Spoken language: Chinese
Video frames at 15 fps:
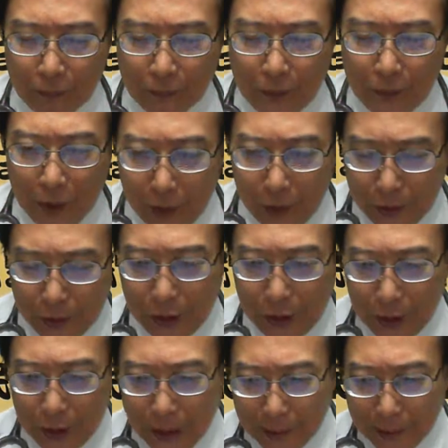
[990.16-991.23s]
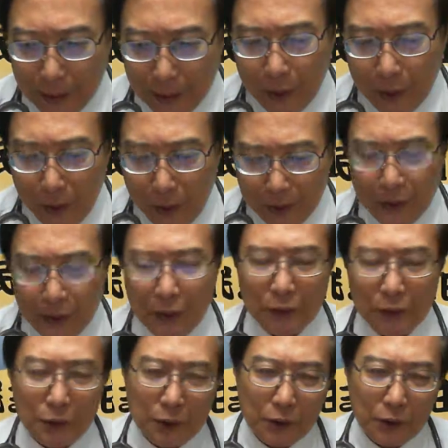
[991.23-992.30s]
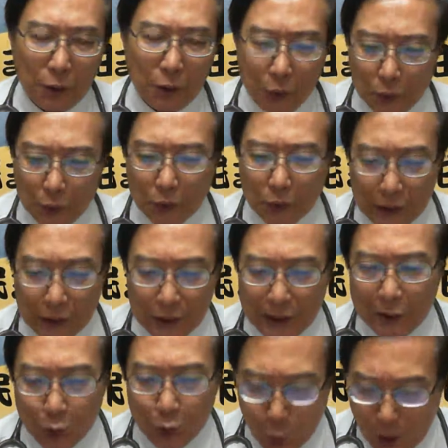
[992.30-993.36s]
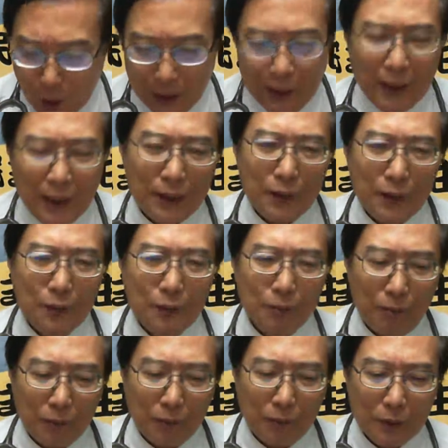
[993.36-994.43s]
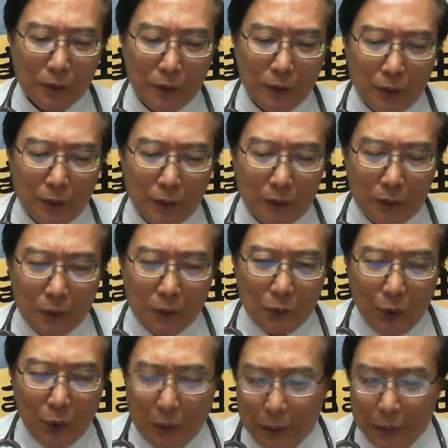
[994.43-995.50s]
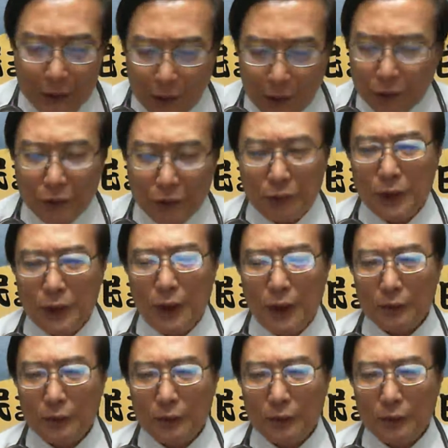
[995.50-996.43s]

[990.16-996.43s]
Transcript: 伫好戏内底要显现的就是中国党真正烂咖呢，烂咖袂叫上你啦。